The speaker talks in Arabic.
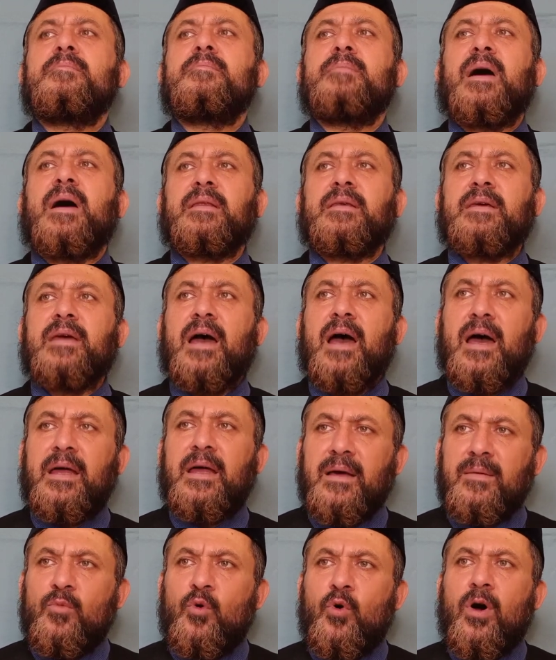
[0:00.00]
من
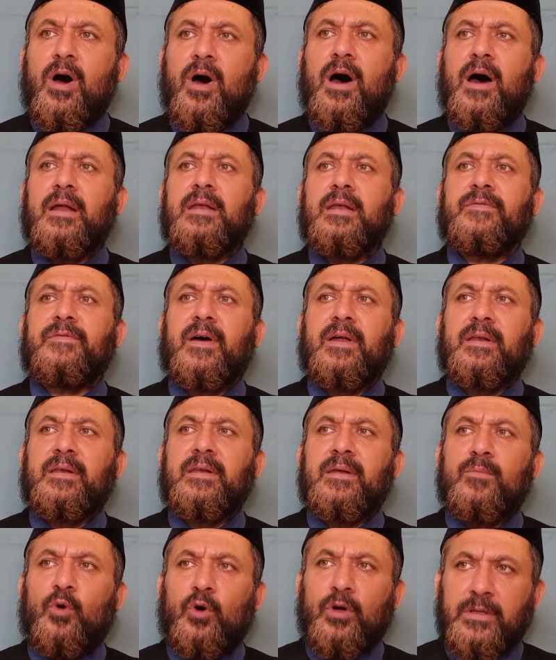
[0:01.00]
كان مخالفا
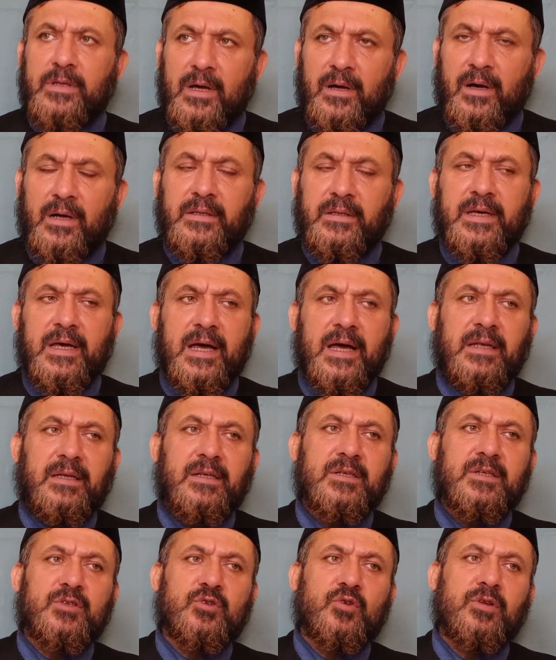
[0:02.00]
لمعتقد
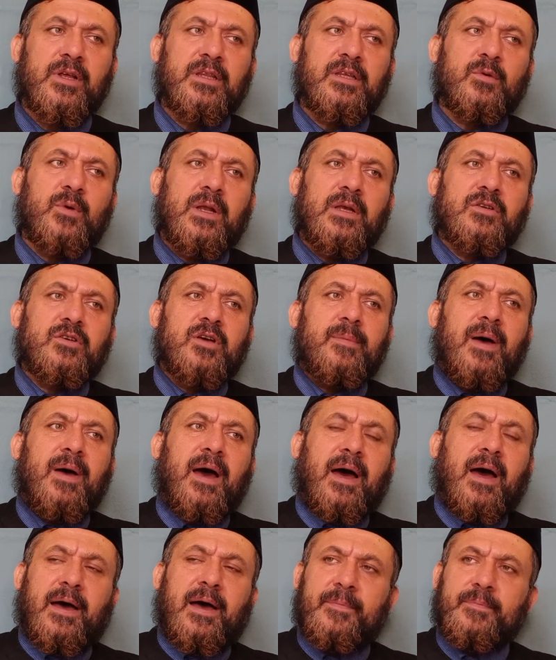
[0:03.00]
أهل السنة
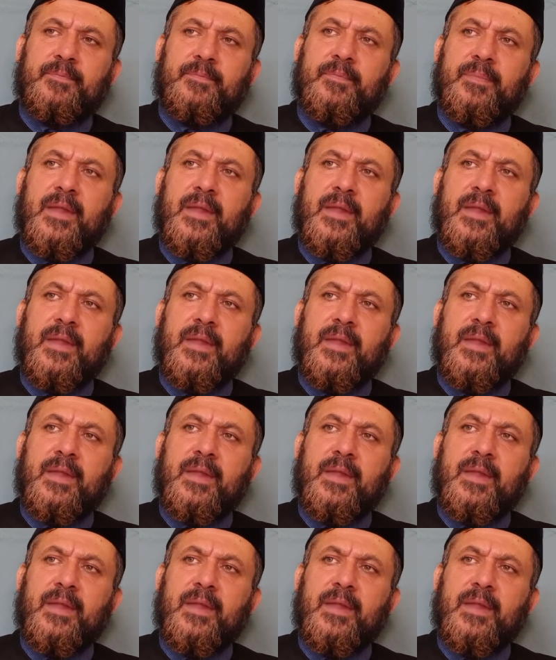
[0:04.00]
والجماعة